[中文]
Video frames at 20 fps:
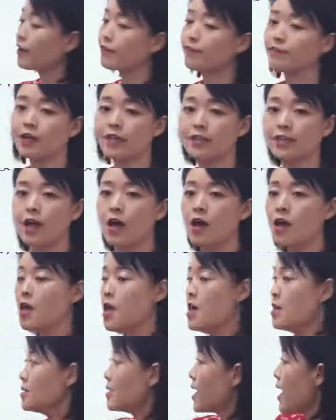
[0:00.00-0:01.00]
范围的，
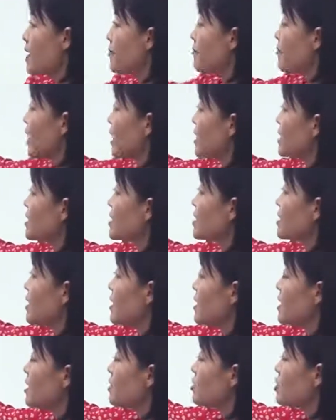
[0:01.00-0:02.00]
在名词
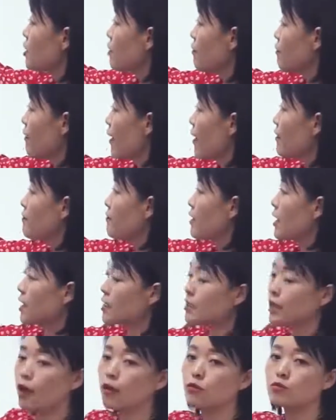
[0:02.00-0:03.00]
一这个范
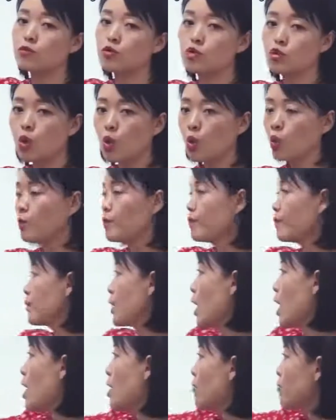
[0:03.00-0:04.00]
围当中。
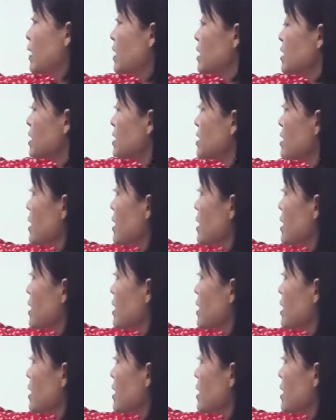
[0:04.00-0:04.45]
名